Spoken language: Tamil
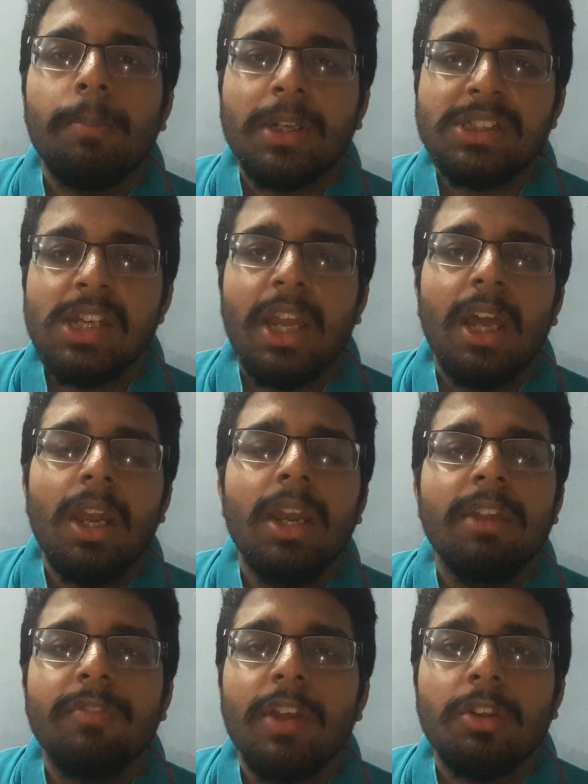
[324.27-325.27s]
பிரச்சனைகள்லாம்
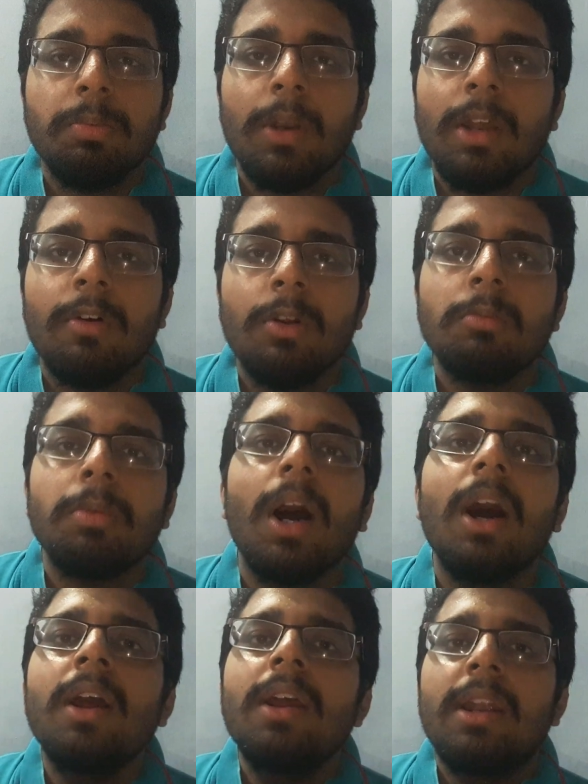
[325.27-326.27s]
நீ ஃபேஸ் பண்ண வரும்பா
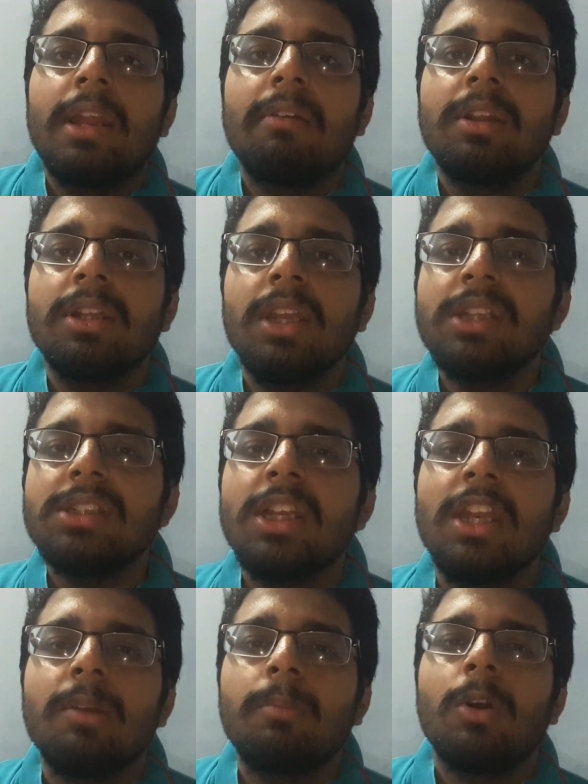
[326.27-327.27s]
நீ வந்து
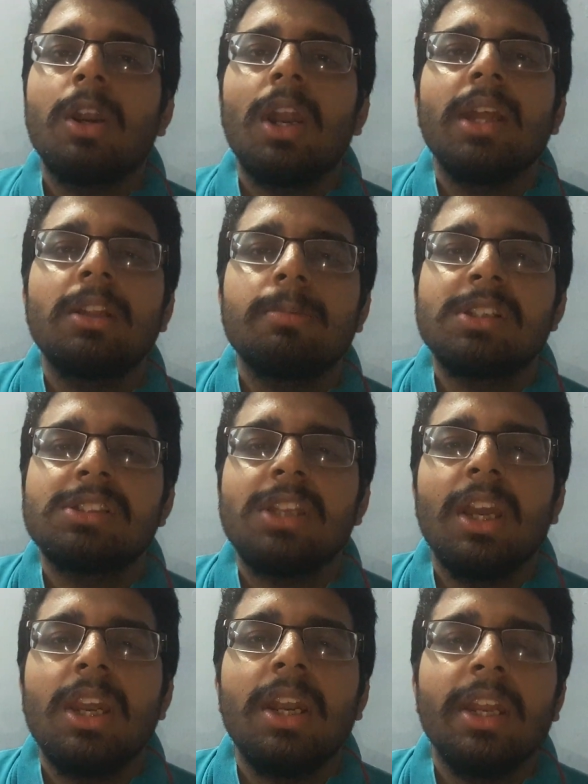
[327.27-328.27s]
இன்ஜினியரிங் போனேன்னா இந்த
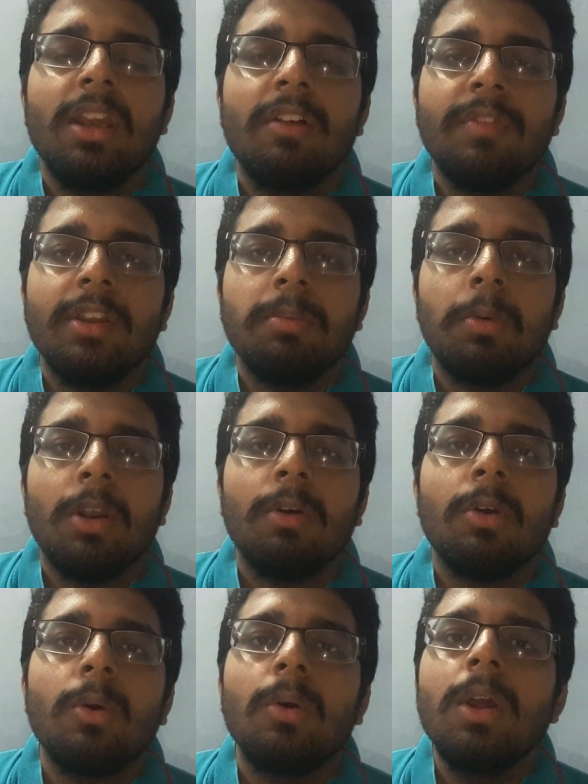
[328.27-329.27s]
பிரச்சனைகள்லாம் நீலாம் ஃபேஸ் பண்ண
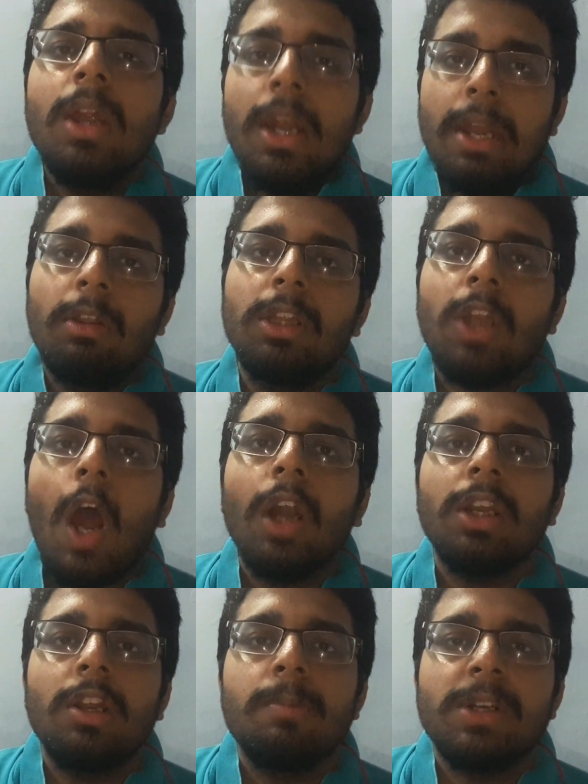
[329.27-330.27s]
வரும் நீ வந்து
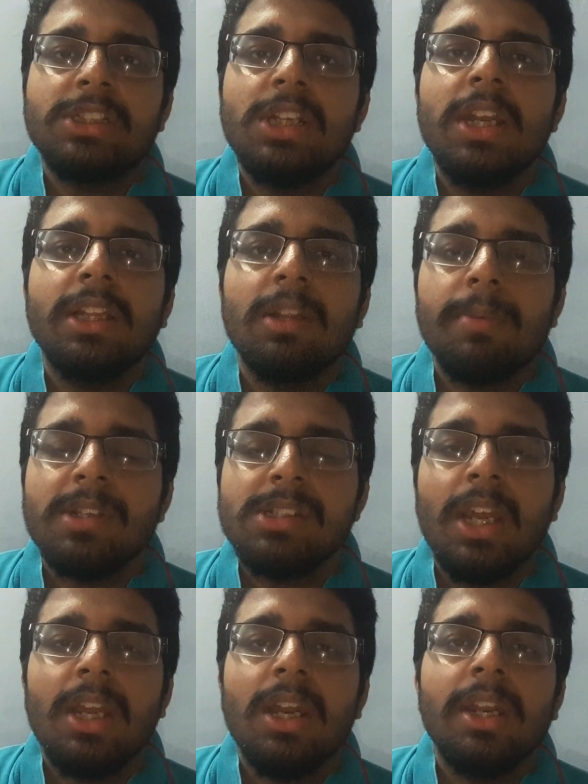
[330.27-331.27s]
டாக்டருக்கு படித்தா நீ இந்த
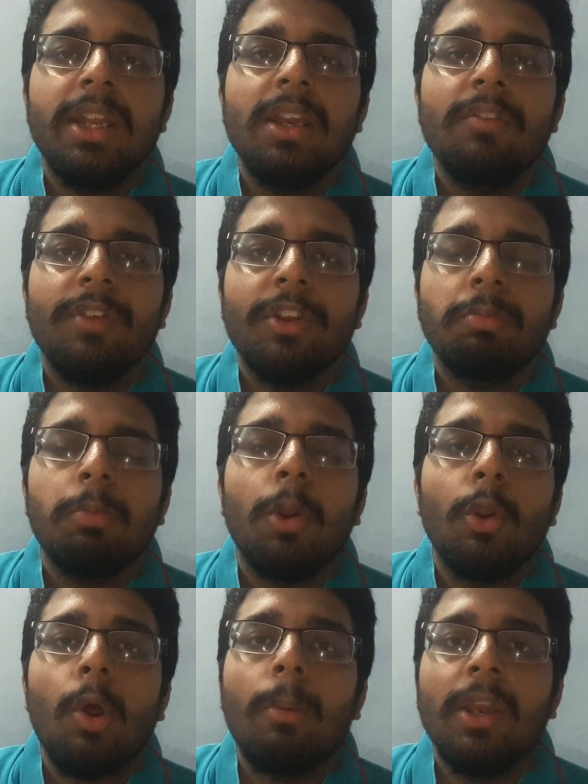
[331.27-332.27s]
பிரச்சனைகள்லாம் நீ எல்லாம் ஃபேஸ்
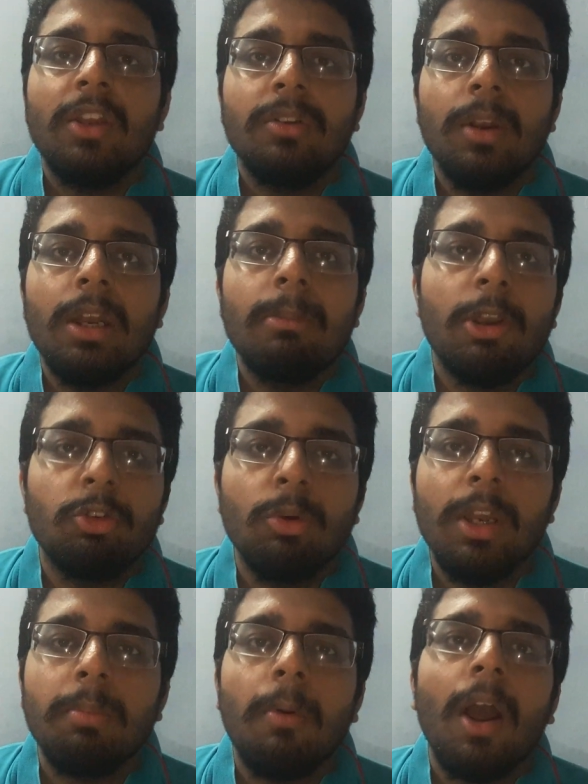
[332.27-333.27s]
பண்ணும் அப்படின்னு சொல்லிட்டு நம்மளுக்கு
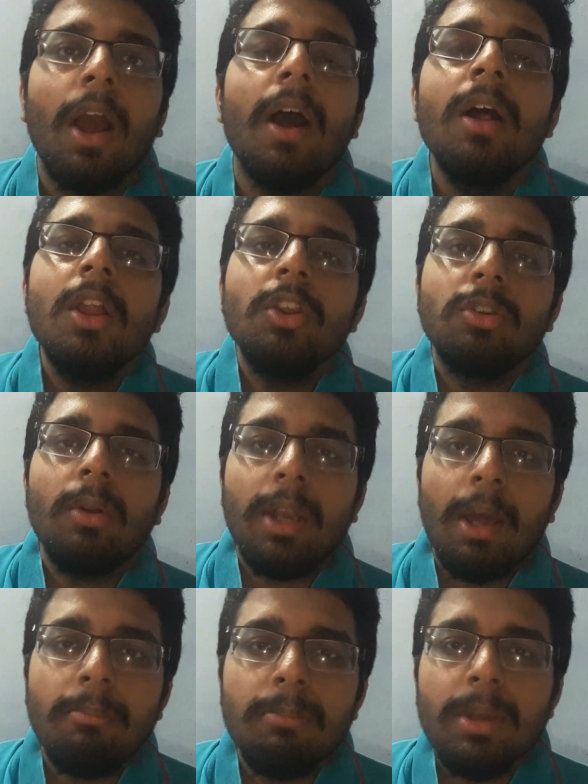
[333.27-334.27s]
சொல்லியிருப்பாங்க ஸோ
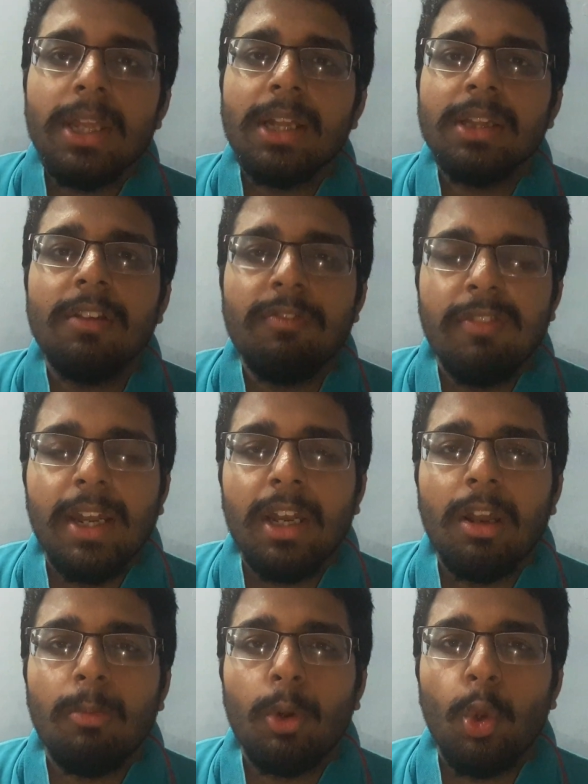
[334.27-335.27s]
நம்ம எந்த ஃபீல்டை
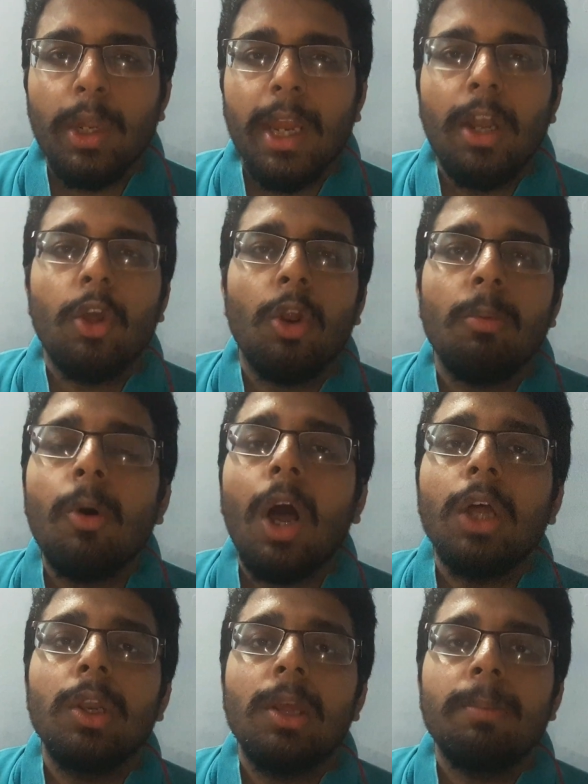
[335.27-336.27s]
நம்ம நோக்கி எடுக்கிறோமோ
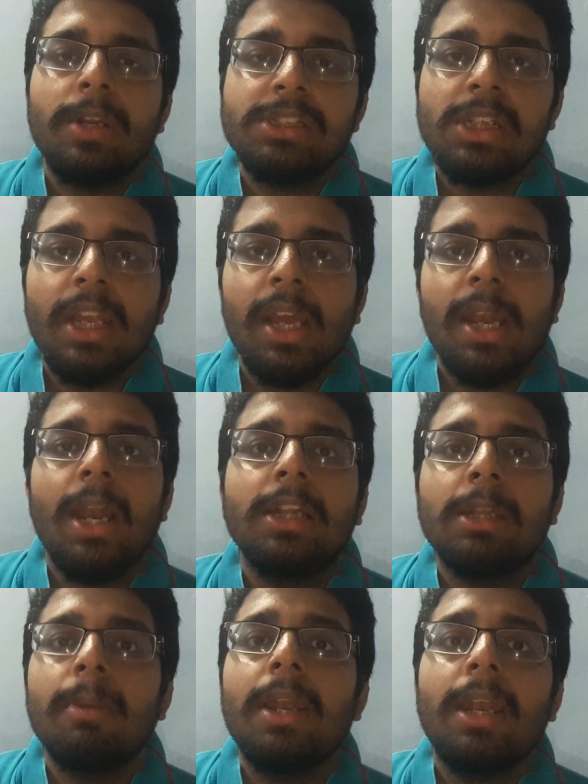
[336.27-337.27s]
அதோடைய பிரச்சனைகள்
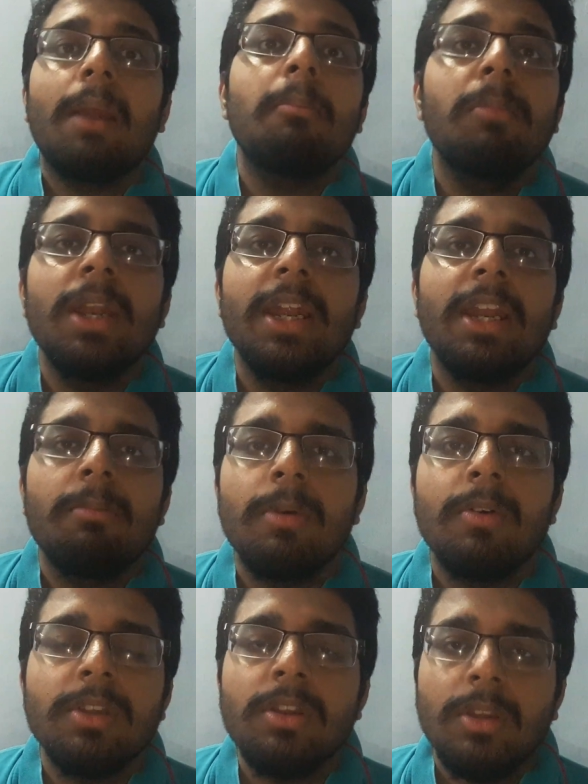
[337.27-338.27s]
எல்லாத்தையுமே நம்மளே நம்ம
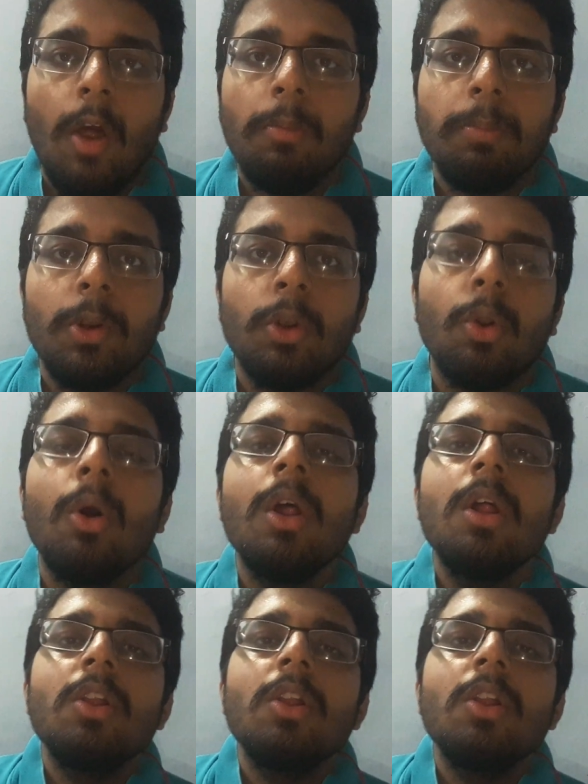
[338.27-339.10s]
நம்ம வந்து சால்வ் பண்ணணும்